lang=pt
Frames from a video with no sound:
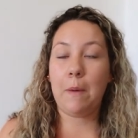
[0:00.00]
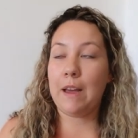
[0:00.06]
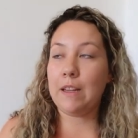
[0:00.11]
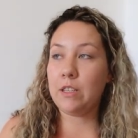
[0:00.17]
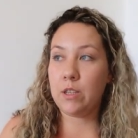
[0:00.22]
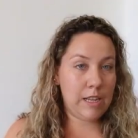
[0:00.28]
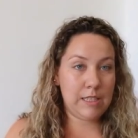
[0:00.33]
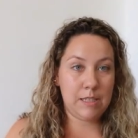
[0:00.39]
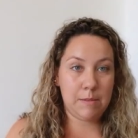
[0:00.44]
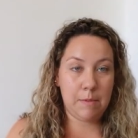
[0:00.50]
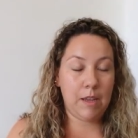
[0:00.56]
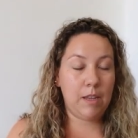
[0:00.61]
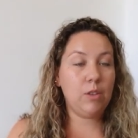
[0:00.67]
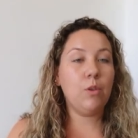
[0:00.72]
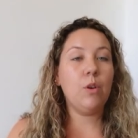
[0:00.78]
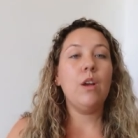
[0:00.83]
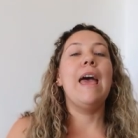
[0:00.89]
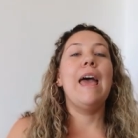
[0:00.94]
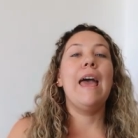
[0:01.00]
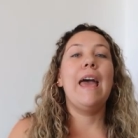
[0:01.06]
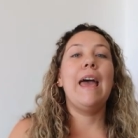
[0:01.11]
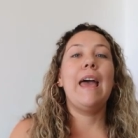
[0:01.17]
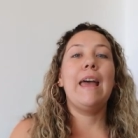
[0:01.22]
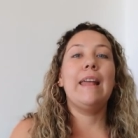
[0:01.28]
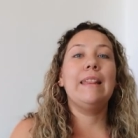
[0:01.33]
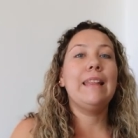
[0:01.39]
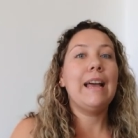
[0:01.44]
par de nascimento
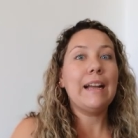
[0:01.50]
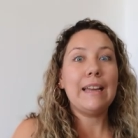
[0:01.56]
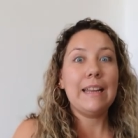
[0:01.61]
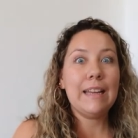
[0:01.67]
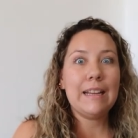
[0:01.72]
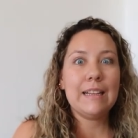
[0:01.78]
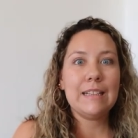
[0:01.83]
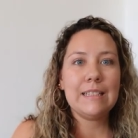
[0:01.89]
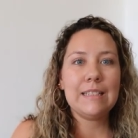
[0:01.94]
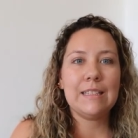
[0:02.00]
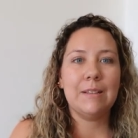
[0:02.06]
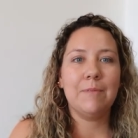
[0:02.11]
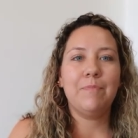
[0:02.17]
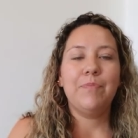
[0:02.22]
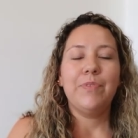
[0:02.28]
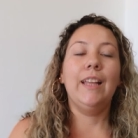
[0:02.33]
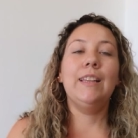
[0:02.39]
é, da criança.